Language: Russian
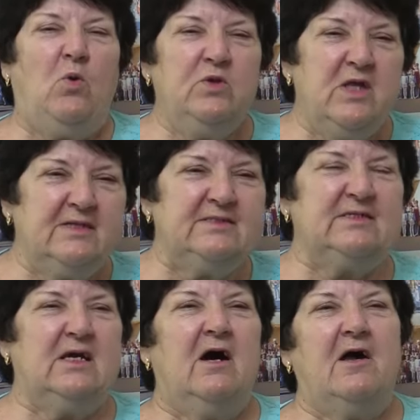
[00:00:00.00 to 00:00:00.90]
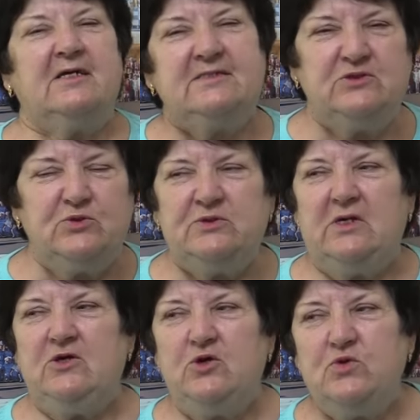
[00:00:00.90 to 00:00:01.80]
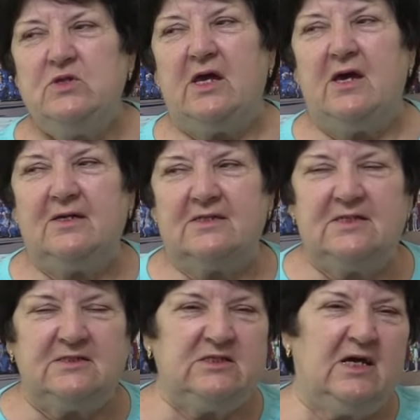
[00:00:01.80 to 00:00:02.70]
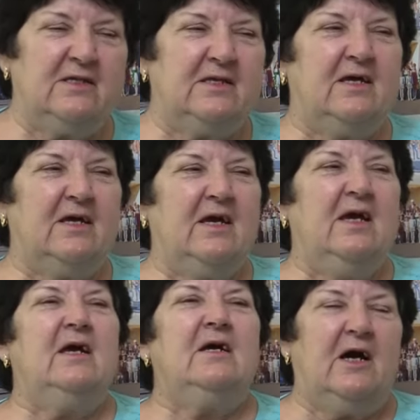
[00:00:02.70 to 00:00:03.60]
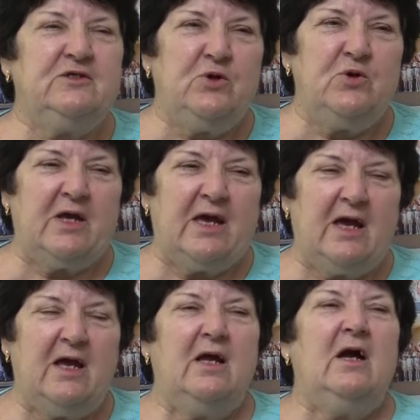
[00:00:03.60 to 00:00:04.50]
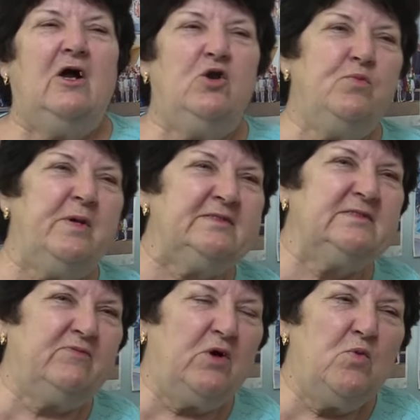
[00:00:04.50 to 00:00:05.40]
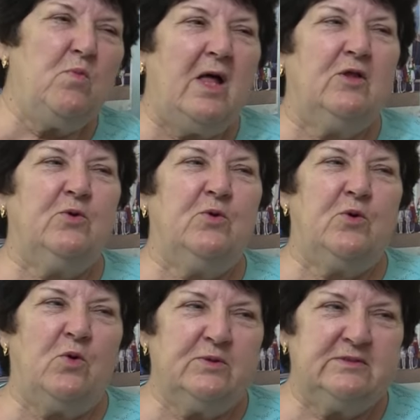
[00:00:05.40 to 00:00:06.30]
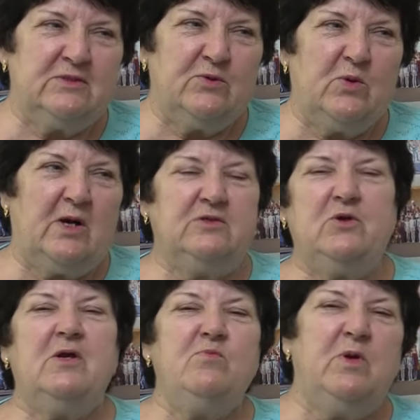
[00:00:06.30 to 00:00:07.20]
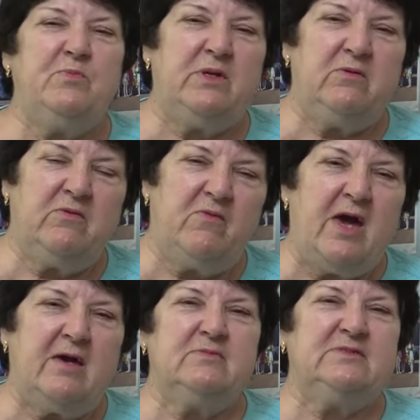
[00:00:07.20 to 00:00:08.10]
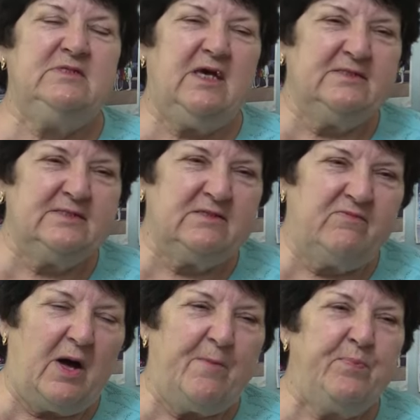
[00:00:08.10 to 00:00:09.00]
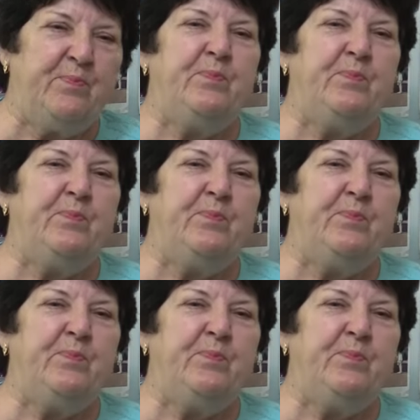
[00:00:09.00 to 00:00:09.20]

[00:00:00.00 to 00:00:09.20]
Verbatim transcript: у нас растут юные казачата, которые любят свою малую родину, которым мы прививаем с детства